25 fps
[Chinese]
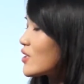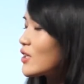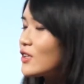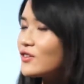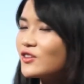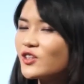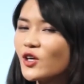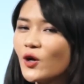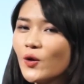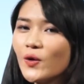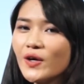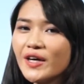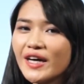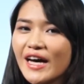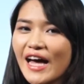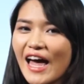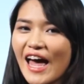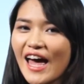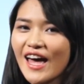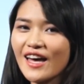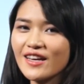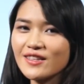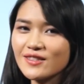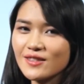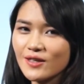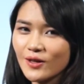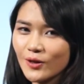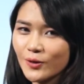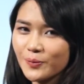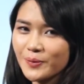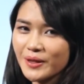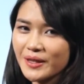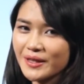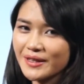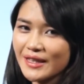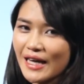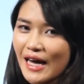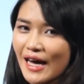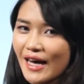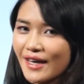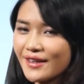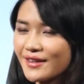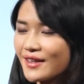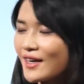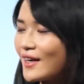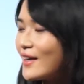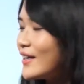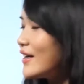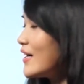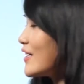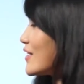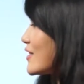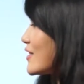这个 known as 后面的答案呢，